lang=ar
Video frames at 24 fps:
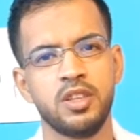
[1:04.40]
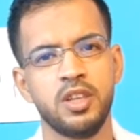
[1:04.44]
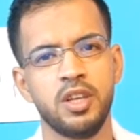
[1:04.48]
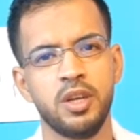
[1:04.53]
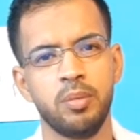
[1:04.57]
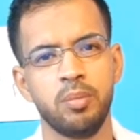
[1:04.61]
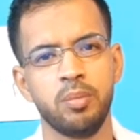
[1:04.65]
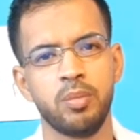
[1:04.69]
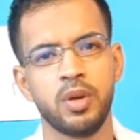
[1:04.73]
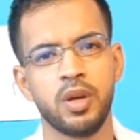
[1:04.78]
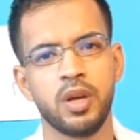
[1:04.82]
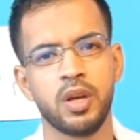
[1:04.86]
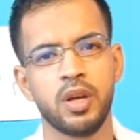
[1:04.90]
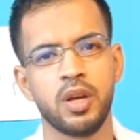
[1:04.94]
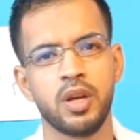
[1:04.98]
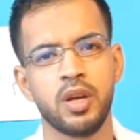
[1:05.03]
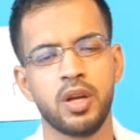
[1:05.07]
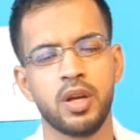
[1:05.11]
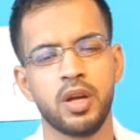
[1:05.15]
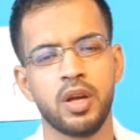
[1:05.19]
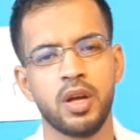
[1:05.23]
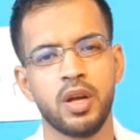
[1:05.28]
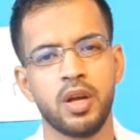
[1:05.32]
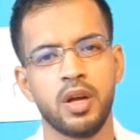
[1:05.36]
نعمل
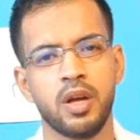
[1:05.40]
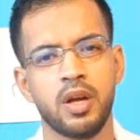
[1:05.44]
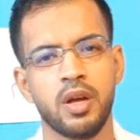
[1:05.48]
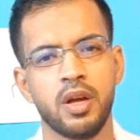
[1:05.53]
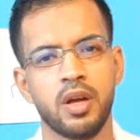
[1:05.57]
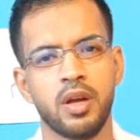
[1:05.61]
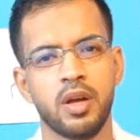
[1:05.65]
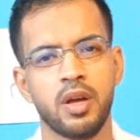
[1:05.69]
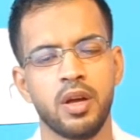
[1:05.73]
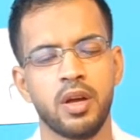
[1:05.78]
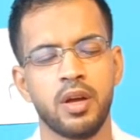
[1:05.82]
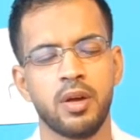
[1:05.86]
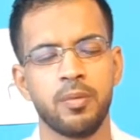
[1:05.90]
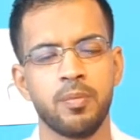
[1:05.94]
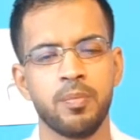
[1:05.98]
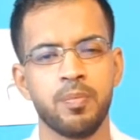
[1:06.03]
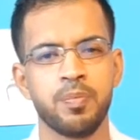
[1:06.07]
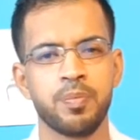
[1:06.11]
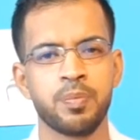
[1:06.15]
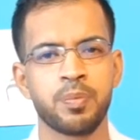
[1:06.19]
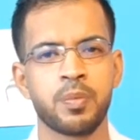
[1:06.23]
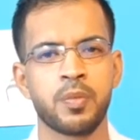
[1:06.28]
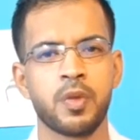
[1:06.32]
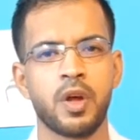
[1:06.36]
آه،
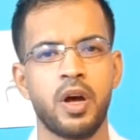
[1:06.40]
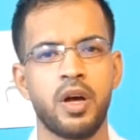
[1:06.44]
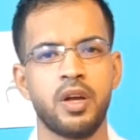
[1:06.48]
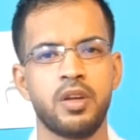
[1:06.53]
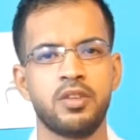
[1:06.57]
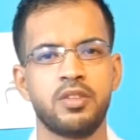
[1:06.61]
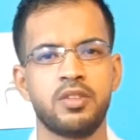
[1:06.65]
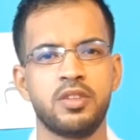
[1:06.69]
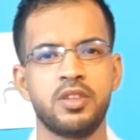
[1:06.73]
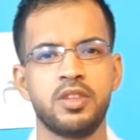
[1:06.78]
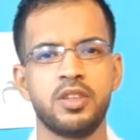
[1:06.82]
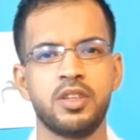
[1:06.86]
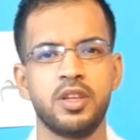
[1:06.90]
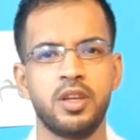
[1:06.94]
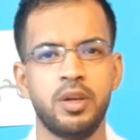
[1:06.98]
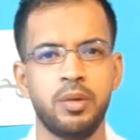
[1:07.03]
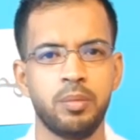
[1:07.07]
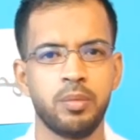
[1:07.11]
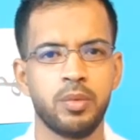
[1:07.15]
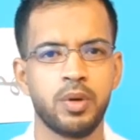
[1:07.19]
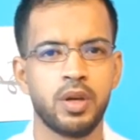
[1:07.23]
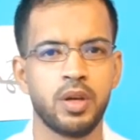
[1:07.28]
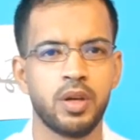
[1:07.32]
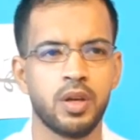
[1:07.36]
عايزين
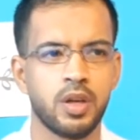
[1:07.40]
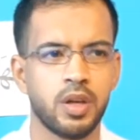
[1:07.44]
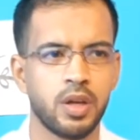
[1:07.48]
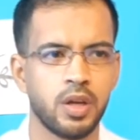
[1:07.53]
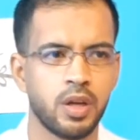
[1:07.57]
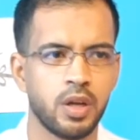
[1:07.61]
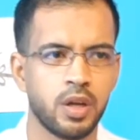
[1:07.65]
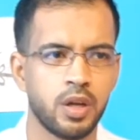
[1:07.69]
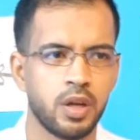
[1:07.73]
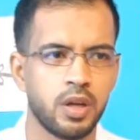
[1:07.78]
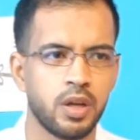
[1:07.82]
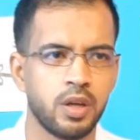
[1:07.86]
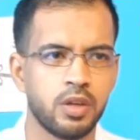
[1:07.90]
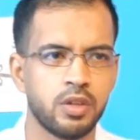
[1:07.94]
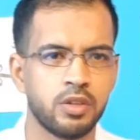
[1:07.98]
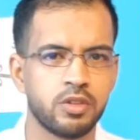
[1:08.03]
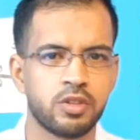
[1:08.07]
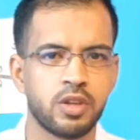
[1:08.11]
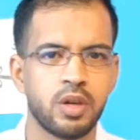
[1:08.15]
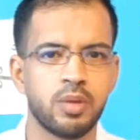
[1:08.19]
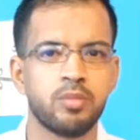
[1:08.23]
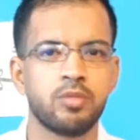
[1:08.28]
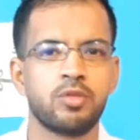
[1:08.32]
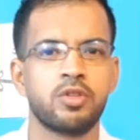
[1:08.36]
نعمل
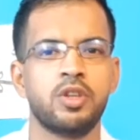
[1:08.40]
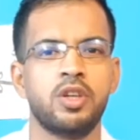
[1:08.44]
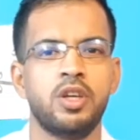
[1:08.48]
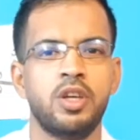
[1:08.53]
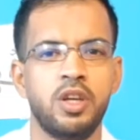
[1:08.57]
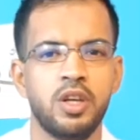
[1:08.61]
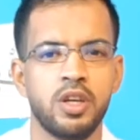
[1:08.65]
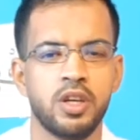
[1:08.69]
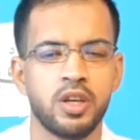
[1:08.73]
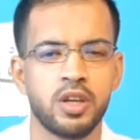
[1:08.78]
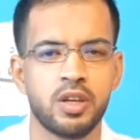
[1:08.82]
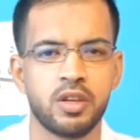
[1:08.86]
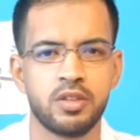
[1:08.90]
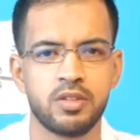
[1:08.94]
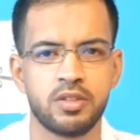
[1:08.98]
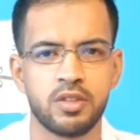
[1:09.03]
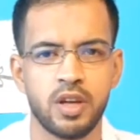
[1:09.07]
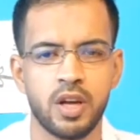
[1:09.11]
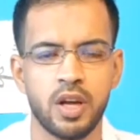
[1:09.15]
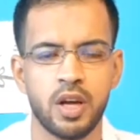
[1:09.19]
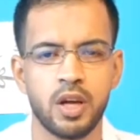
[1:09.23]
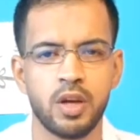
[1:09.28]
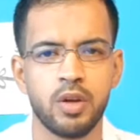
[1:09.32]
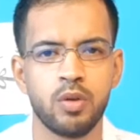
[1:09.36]
نظام صحي
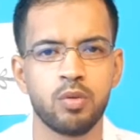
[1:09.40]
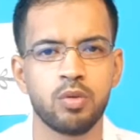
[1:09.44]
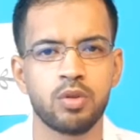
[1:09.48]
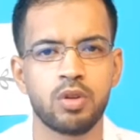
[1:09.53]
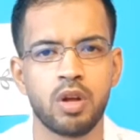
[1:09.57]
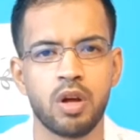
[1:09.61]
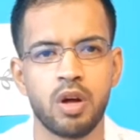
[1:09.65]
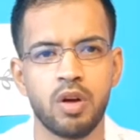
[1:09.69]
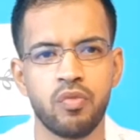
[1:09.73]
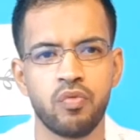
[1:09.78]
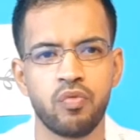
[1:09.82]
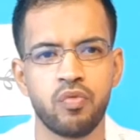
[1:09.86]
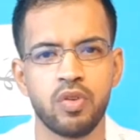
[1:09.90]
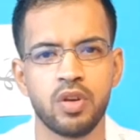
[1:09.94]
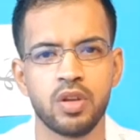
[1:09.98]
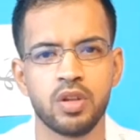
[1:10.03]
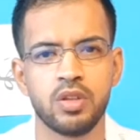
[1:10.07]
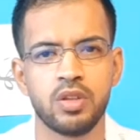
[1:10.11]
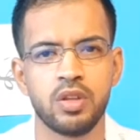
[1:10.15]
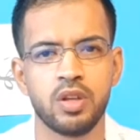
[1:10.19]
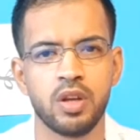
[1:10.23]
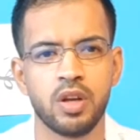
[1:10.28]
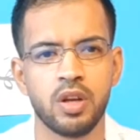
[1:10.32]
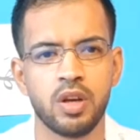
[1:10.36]
غذائي وتخفض
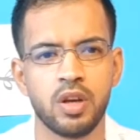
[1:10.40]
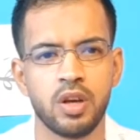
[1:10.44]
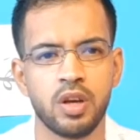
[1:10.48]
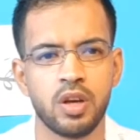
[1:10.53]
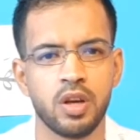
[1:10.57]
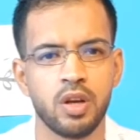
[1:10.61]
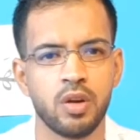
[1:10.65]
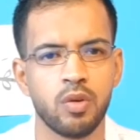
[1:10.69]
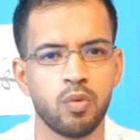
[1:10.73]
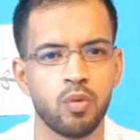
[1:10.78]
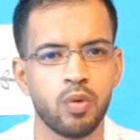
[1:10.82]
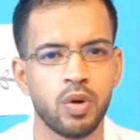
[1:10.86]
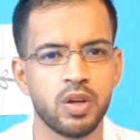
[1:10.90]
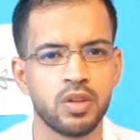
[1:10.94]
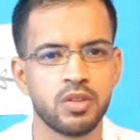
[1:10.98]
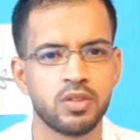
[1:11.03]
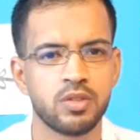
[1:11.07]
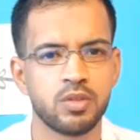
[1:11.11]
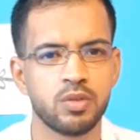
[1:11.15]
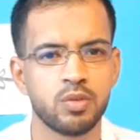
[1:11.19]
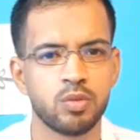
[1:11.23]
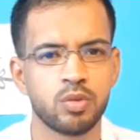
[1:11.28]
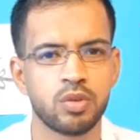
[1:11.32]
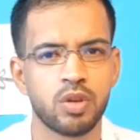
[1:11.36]

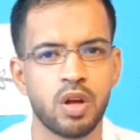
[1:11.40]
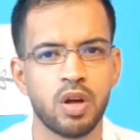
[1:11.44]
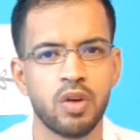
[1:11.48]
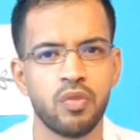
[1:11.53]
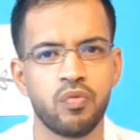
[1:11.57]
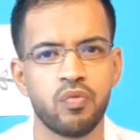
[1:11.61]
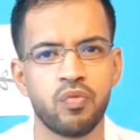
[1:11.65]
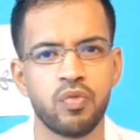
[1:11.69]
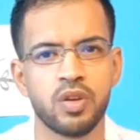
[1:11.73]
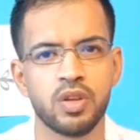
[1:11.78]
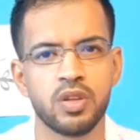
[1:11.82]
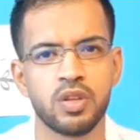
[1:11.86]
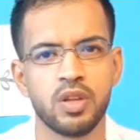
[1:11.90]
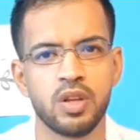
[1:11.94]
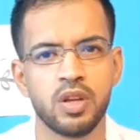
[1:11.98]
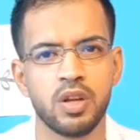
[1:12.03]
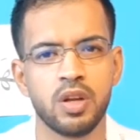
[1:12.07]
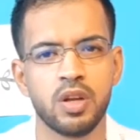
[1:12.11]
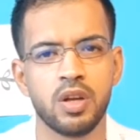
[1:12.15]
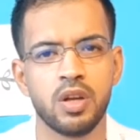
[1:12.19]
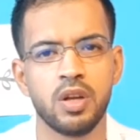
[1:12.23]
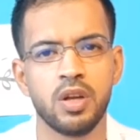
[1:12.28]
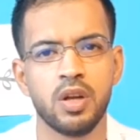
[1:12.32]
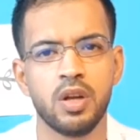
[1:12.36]
الوزن وتخفض
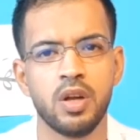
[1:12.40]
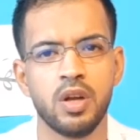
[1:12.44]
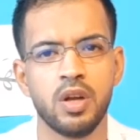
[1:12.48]
ال